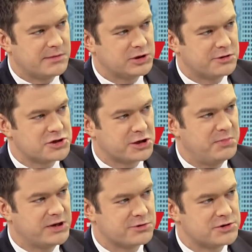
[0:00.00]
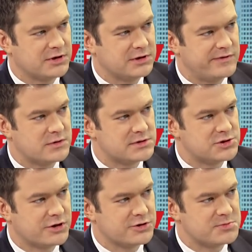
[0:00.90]
bo to Ryszard Petru się dogadywał z
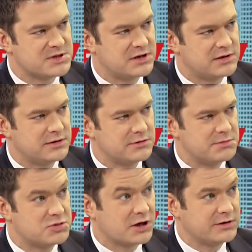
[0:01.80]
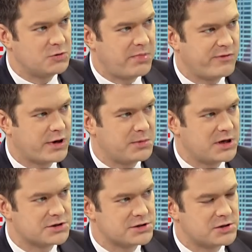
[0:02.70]
Grzegorzem Schetyną i przekonał Pawła
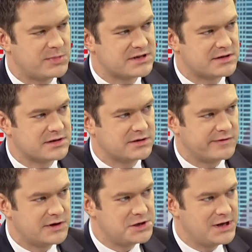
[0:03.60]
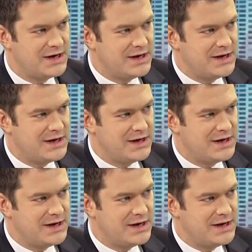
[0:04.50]
Rabija, że trzeba zrezygnować.